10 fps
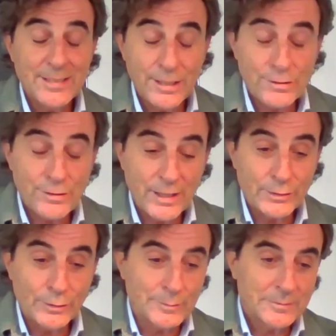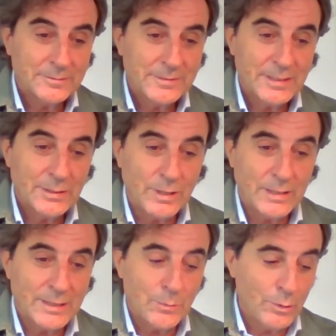sí, es cierto. Es un
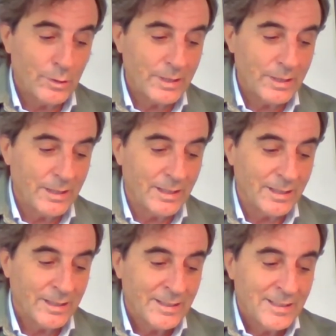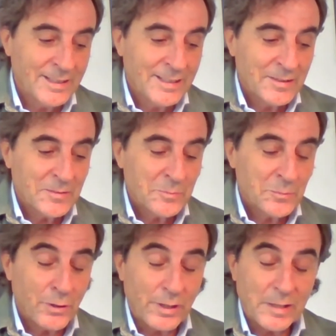artículo que, bueno,
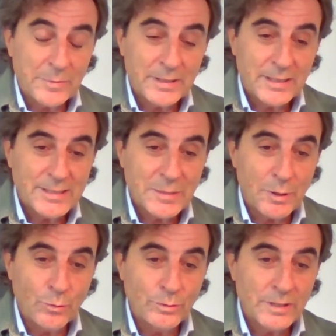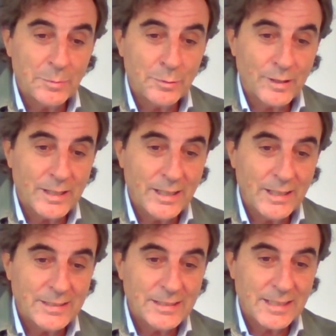realmente se pregunta por qué es
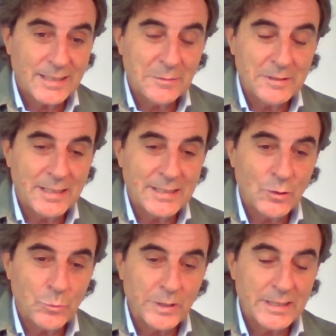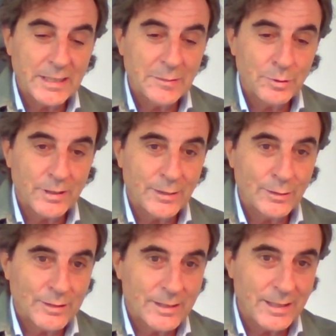exactamente la salud mental, porque no
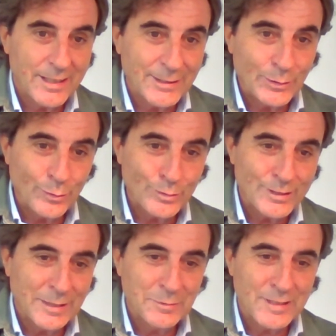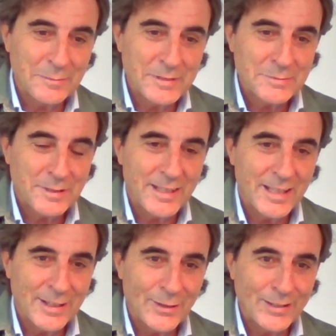crea que todos tenemos la misma idea de lo
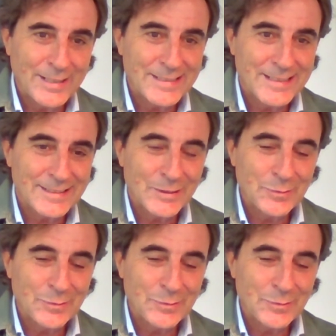que es la salud